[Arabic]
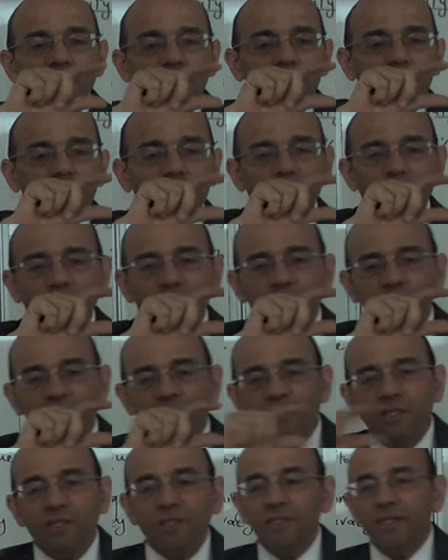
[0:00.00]
لما بده
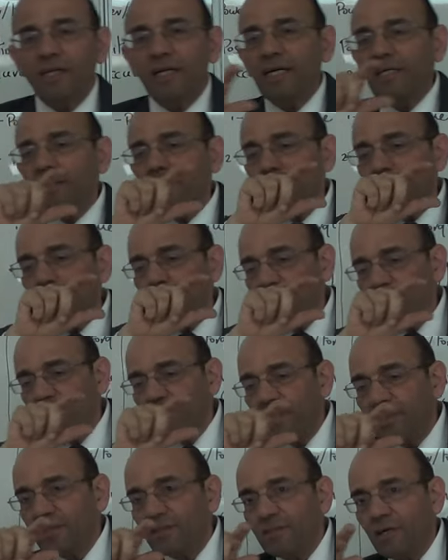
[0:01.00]
يمشي هذا بده يمشي
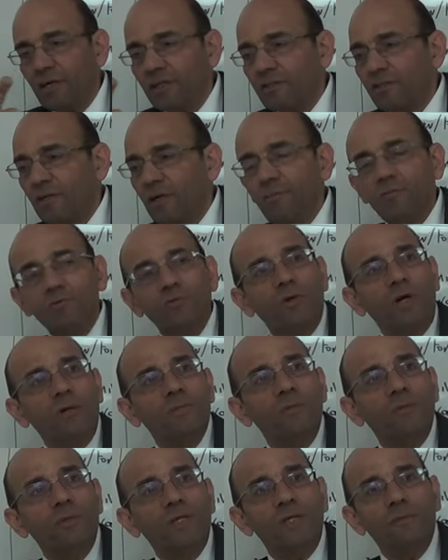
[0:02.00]
باسرع بسرعه
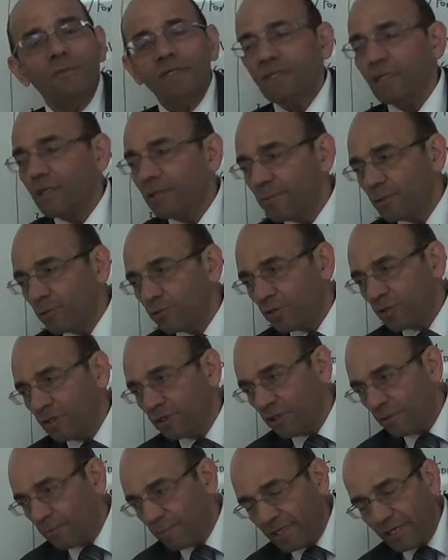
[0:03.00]
ممكن بعدين لما يوصل
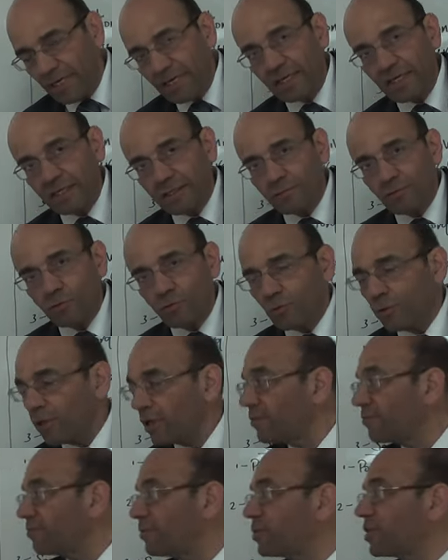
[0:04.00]
عند المكان هذا بده
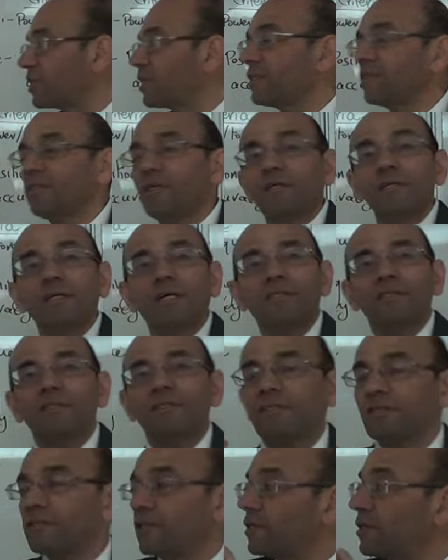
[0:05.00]
يوقف بشكل دقيق حتى
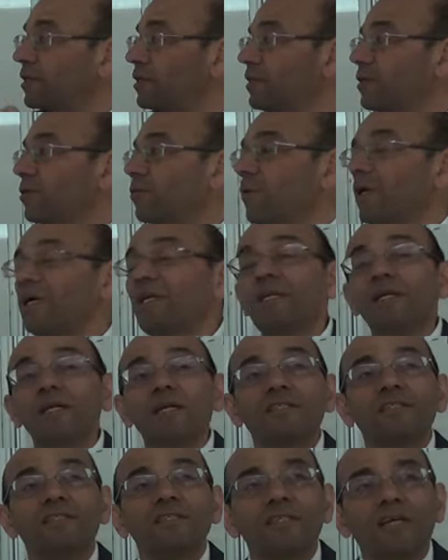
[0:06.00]
يقدر والا
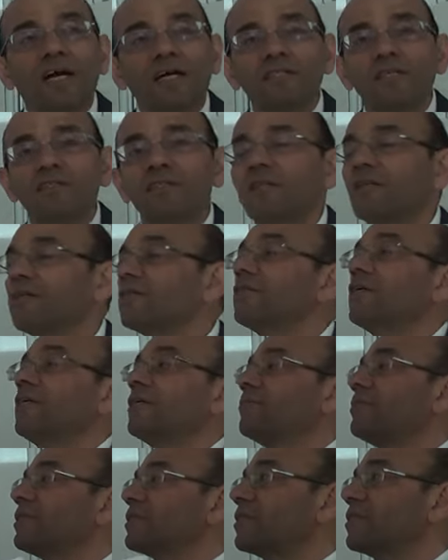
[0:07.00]
راح يصير عدد القطع
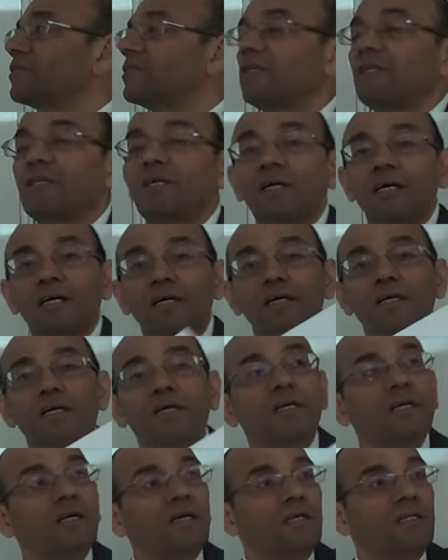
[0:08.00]
اللي بقدر اصنعها
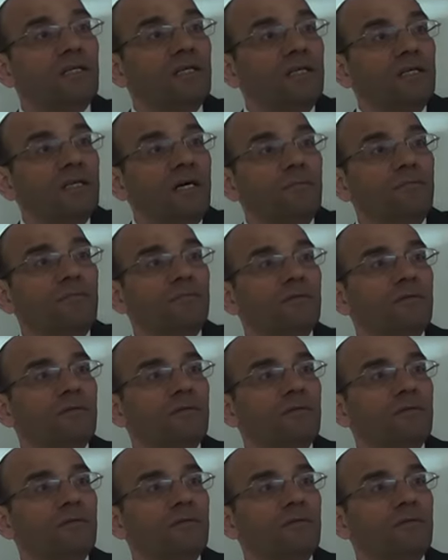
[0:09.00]
قليل نعم